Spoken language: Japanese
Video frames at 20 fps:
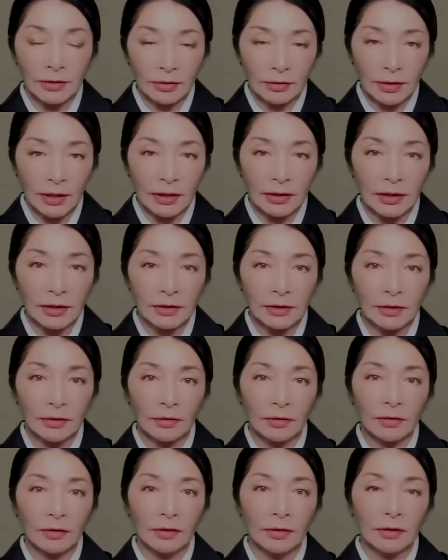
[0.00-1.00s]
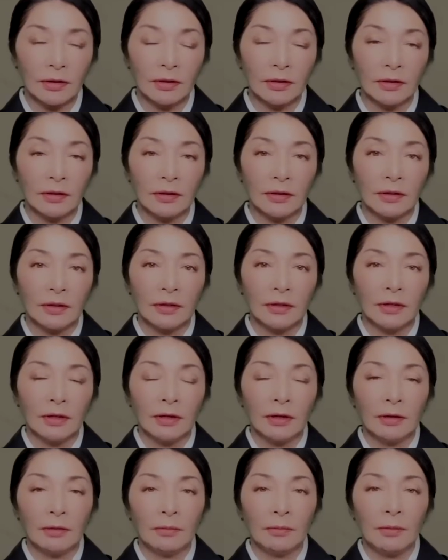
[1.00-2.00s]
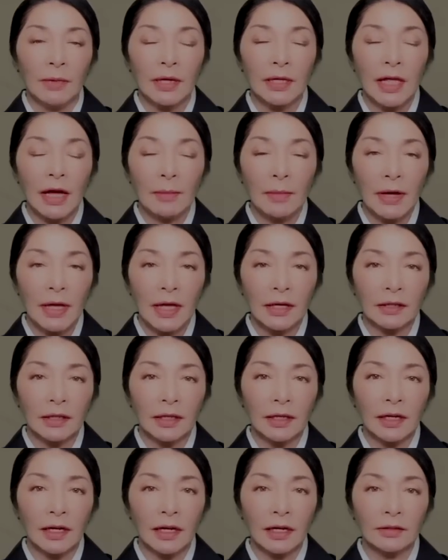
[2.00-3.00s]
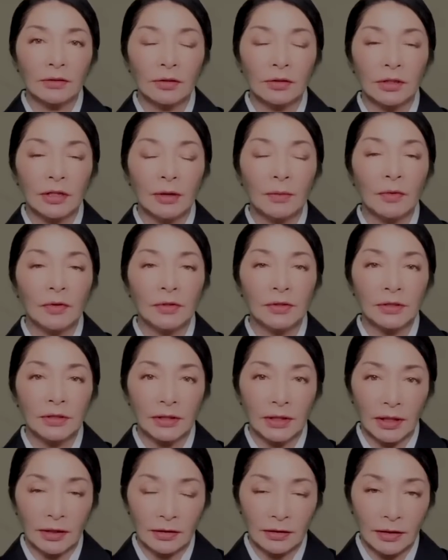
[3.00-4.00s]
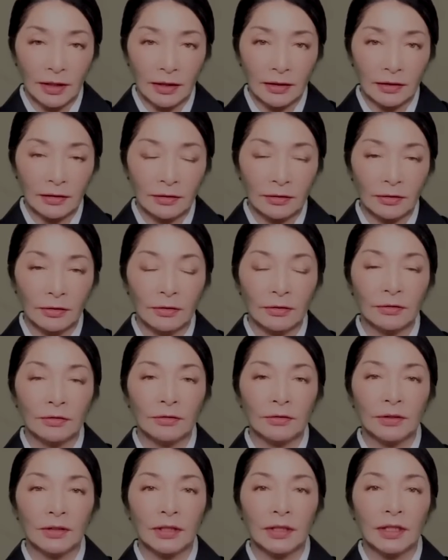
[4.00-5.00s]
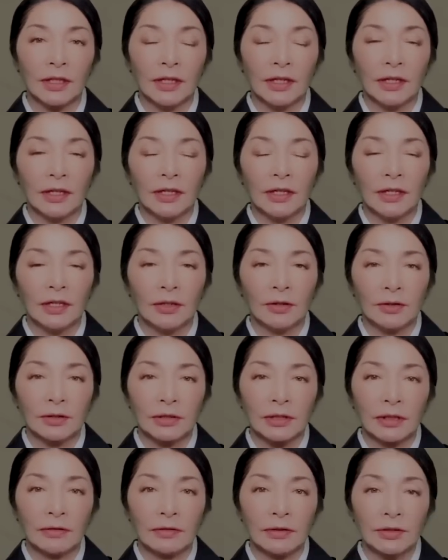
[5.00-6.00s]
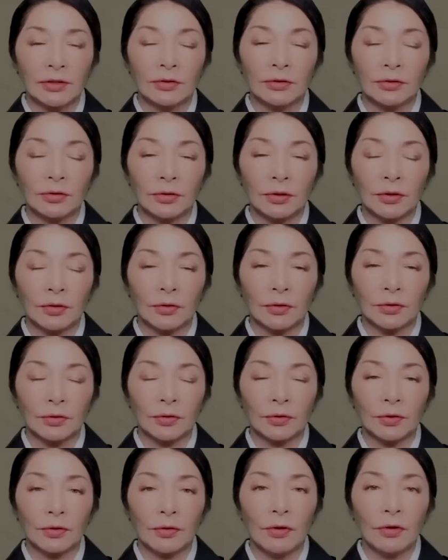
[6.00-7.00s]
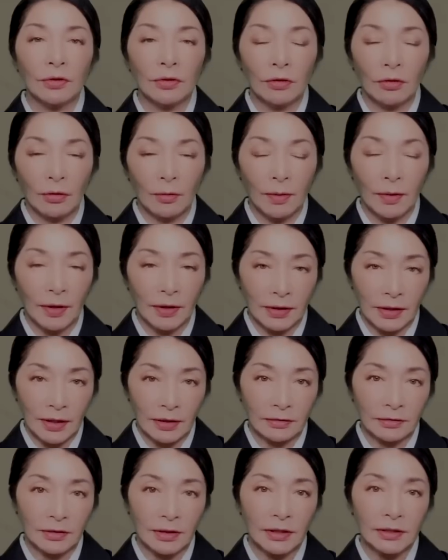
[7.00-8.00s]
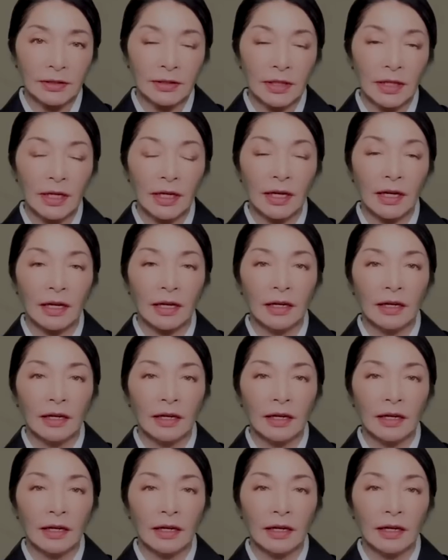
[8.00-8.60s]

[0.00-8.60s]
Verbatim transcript: うなんですよ。目玉焼きがとても美味しかったというふうにひろしさんはその時のことをよく覚えてるんですね。